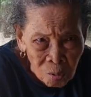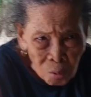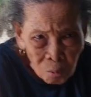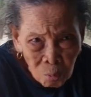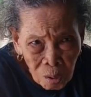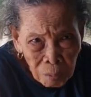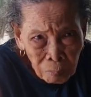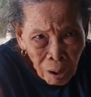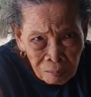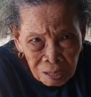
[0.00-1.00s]
ito ay
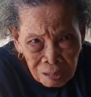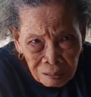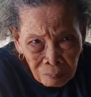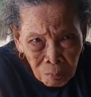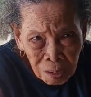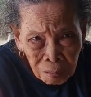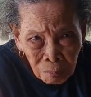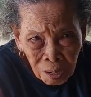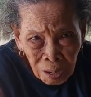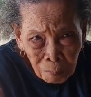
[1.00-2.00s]
bakit
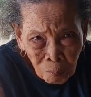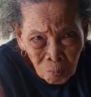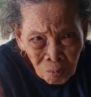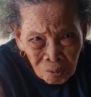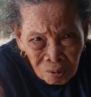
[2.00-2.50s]
binibigay mo?